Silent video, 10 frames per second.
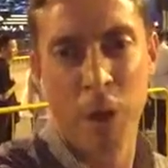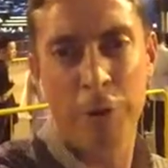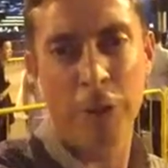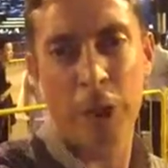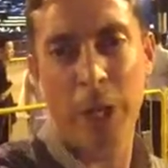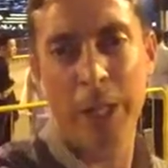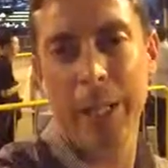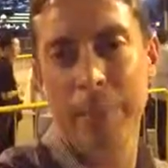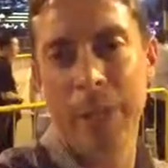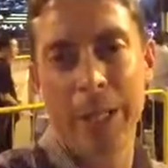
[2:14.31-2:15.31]
В
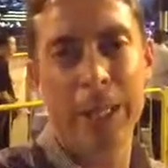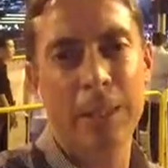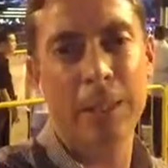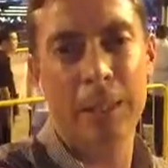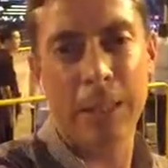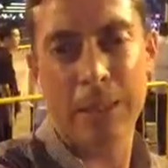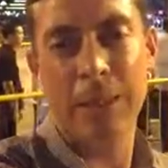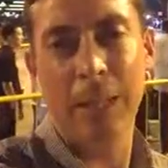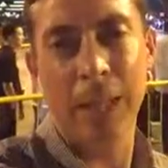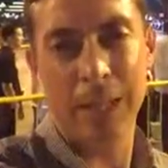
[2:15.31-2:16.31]
течение нескольких
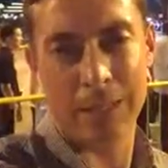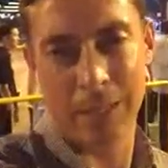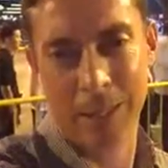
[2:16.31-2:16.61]
десяти лет